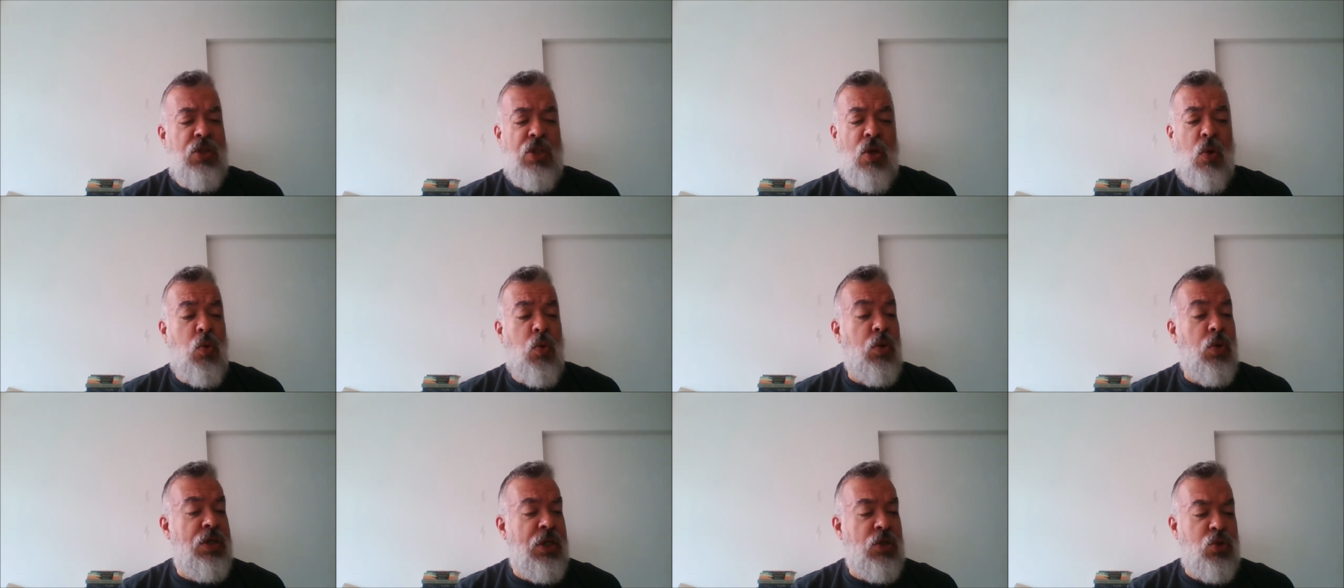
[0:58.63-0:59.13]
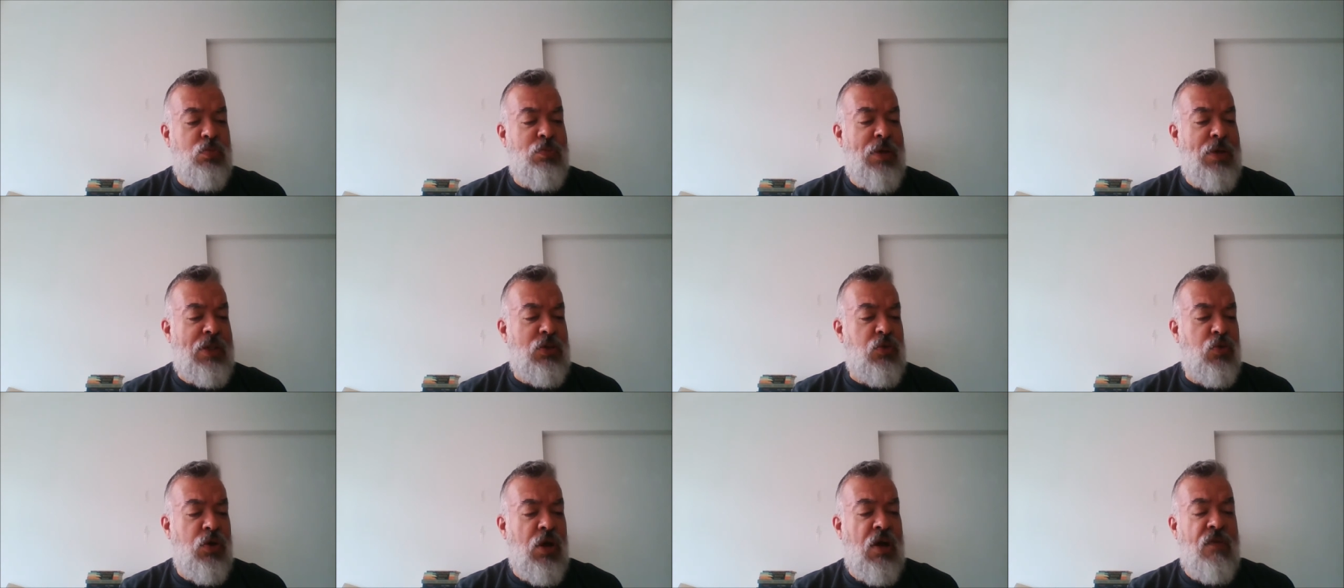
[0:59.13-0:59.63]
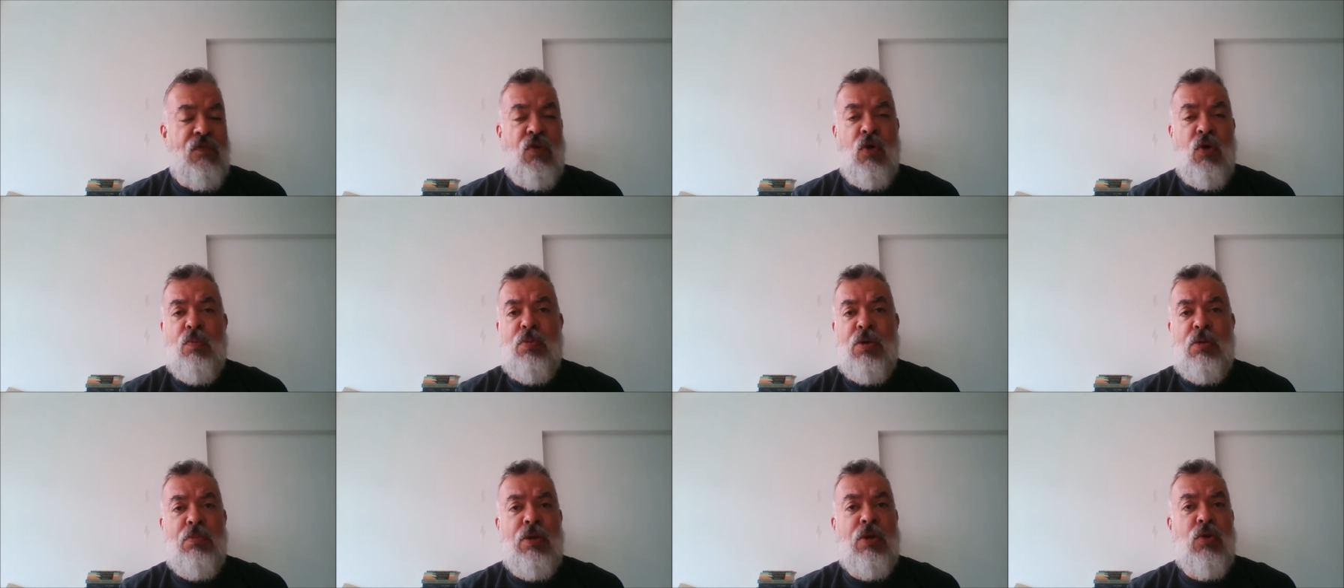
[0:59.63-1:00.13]
Eu não conheço Matt Ruff, é
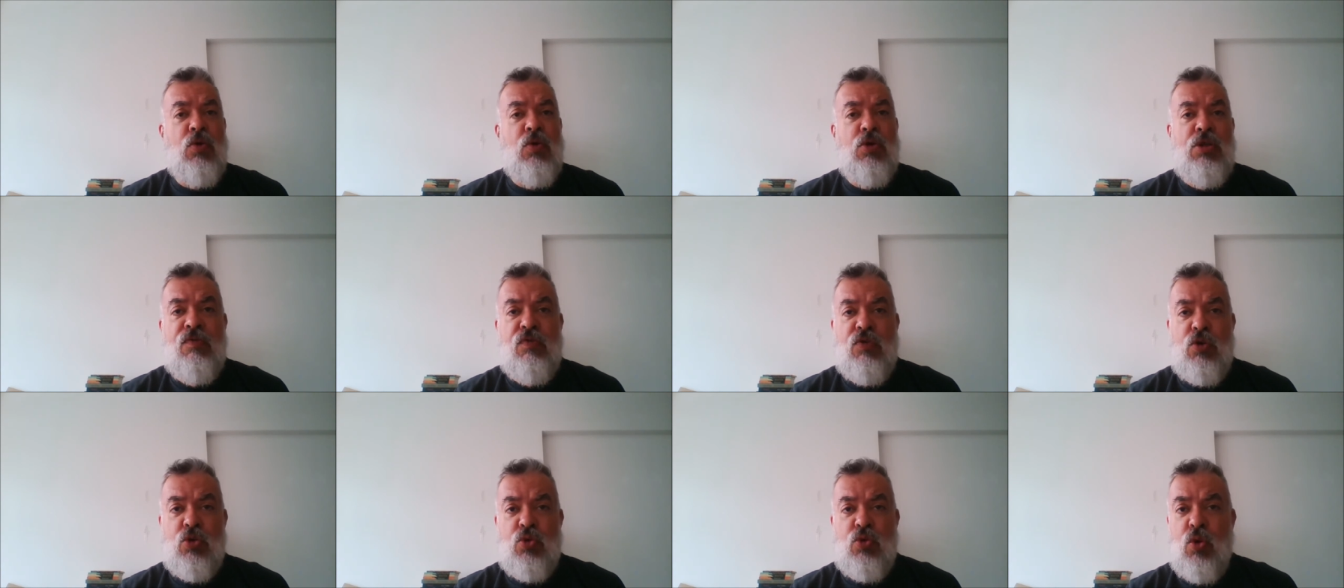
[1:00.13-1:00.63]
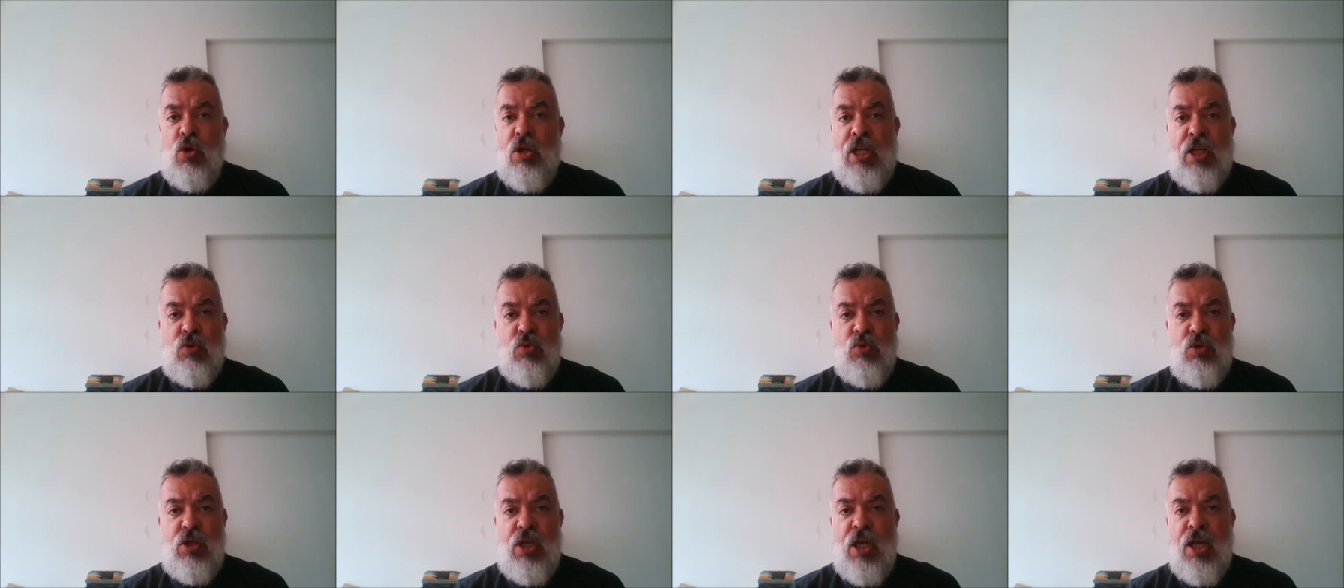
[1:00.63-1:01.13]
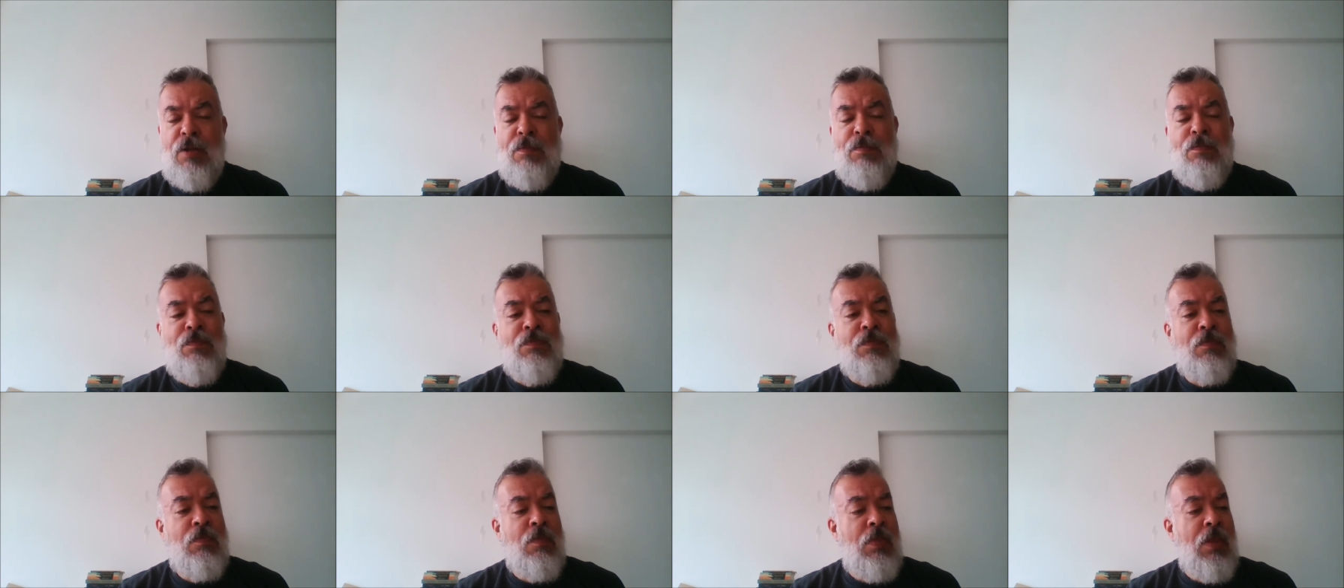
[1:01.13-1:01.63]
o primeiro livro que eu estou lendo
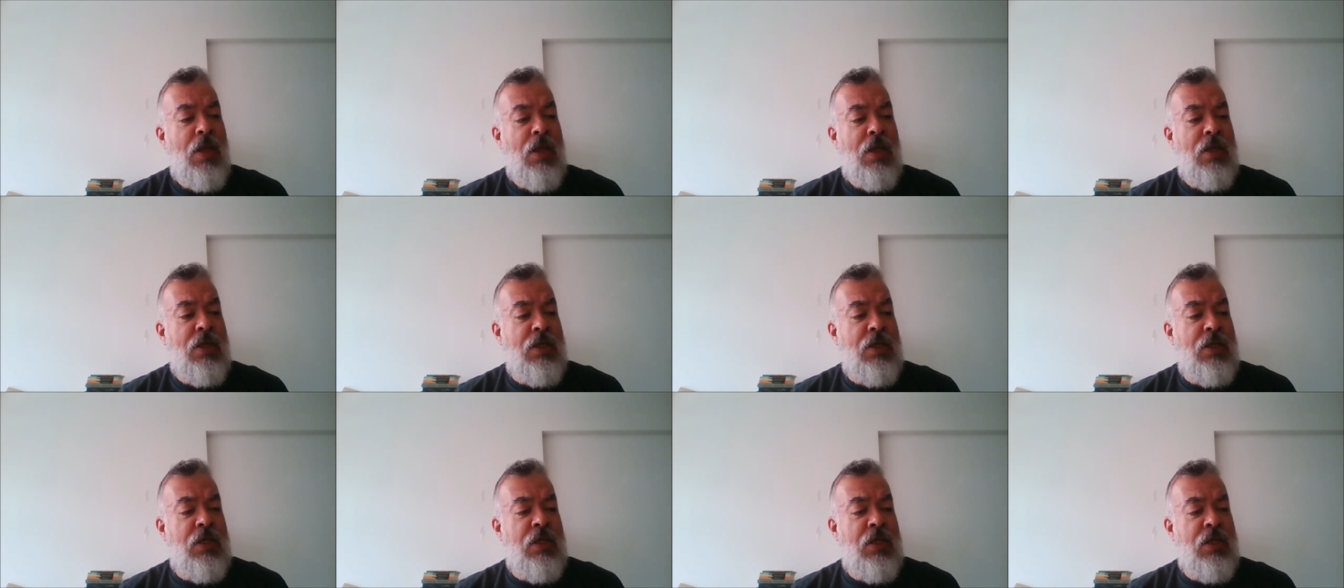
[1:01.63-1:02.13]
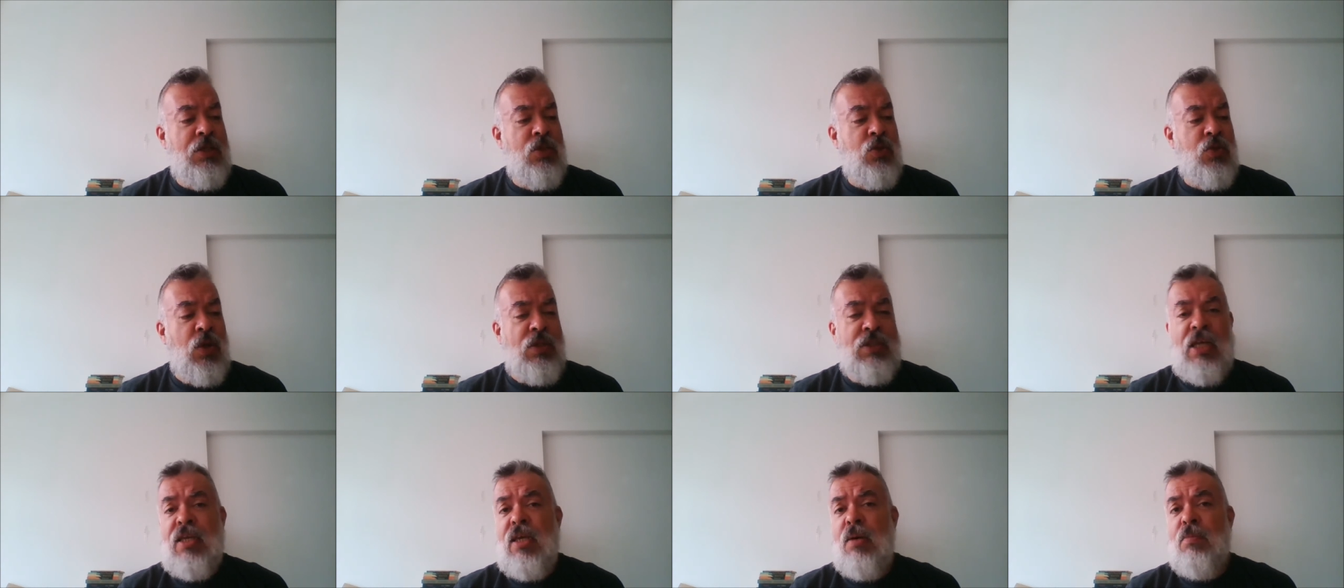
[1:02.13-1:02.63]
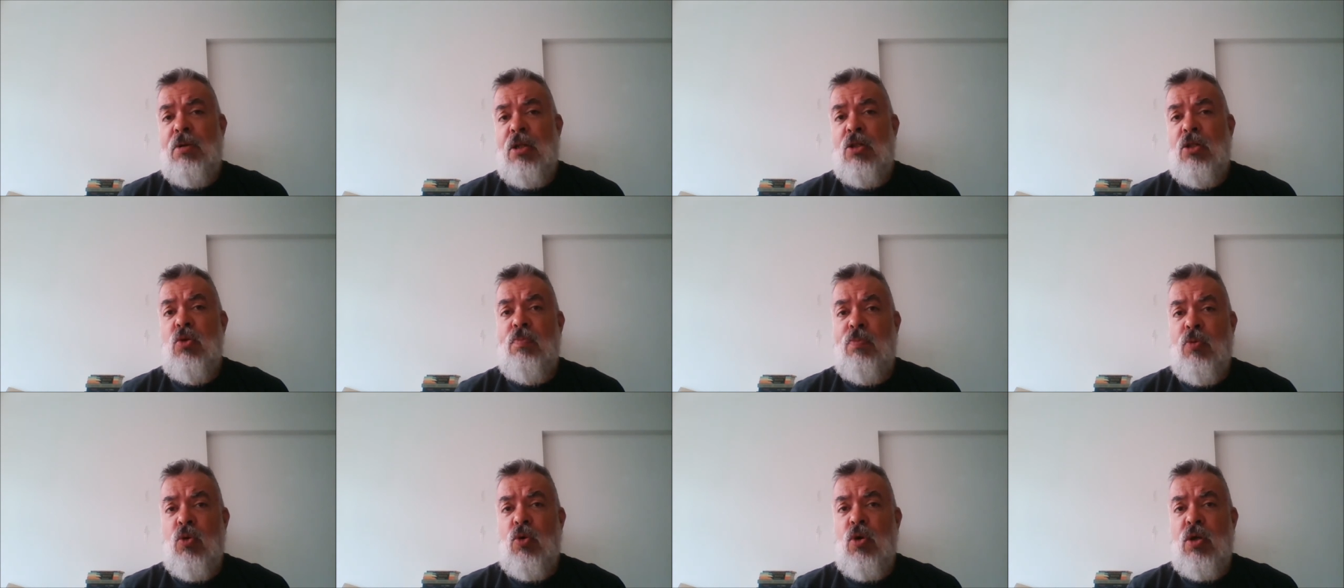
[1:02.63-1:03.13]
dele. E tô até
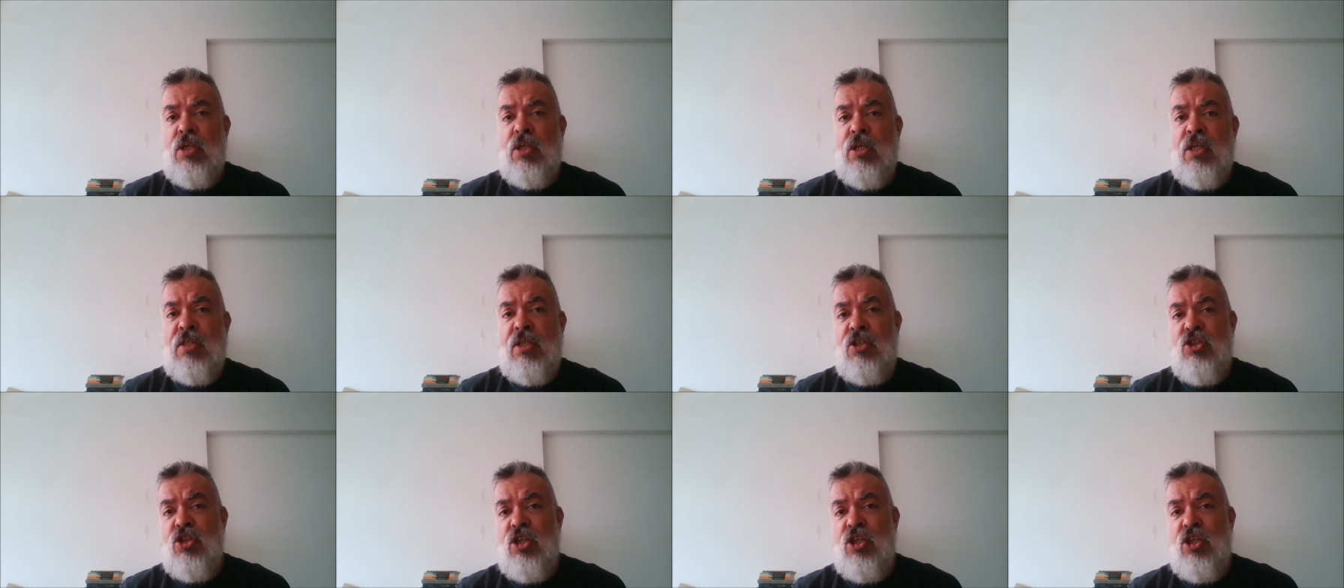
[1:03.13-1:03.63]
quebrando um pouco aqui essa